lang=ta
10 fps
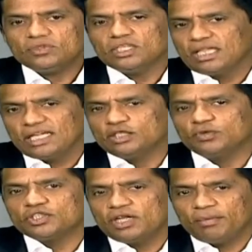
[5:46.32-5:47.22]
இந்த அஞ்சு
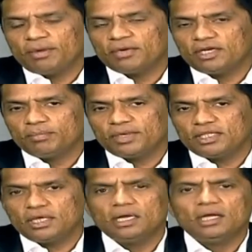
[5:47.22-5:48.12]
வருஷம் ரீபேமெண்ட்டுன்னு
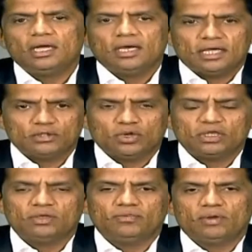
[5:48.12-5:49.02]
பார்த்தீங்கன்னா நான்
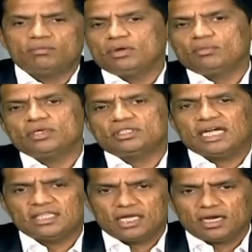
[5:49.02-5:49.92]
சொல்கிறது ரொம்ப ரொம்ப
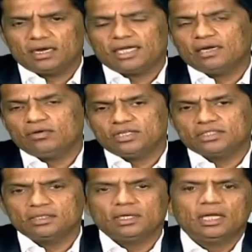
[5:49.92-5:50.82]
சாதாரண
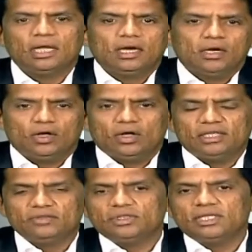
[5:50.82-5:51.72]
கேல்குலேஷன்
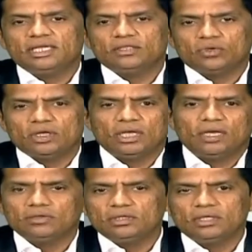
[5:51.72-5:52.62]
இது வந்து நீங்கள்
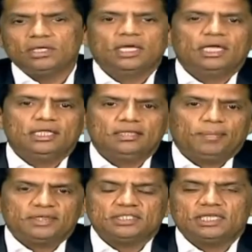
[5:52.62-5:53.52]
சொன்னதில் வந்து இந்த
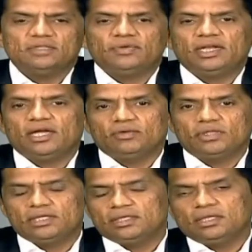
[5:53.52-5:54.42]
பர்சன்டேஜ் வேரி
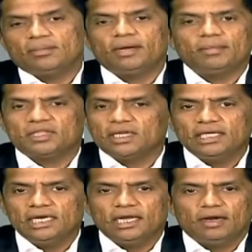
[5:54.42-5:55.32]
ஆகுது இந்த மாதிரி
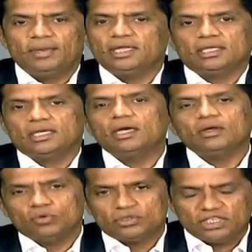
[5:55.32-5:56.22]
மெத்தட் இல்லை அப்படிங்கிறதுலாம்
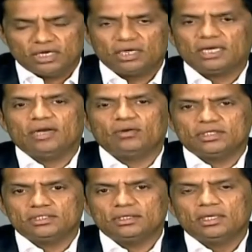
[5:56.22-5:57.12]
இல்லை ஒரு ஜென்ரல்
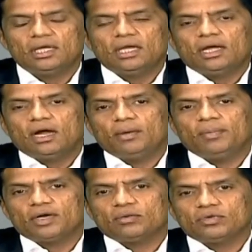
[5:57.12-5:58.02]
கேல்குலேஷன் அப்படி
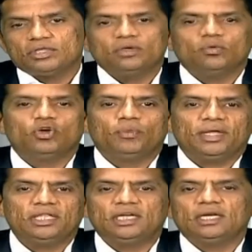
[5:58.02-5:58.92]
பார்க்கும்போது ஒரு
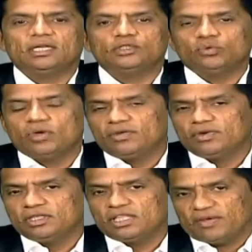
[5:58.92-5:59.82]
பதினேழு லட்ச ரூபா
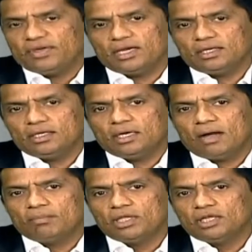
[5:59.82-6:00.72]
இவருக்கு தேவையாக இருக்குது
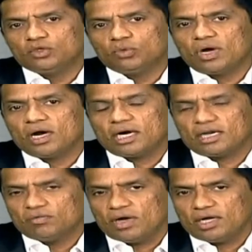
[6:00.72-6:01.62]
ஐம்பது லட்ச ரூபா
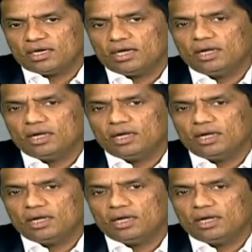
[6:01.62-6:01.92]
கடன் வாங்குகிற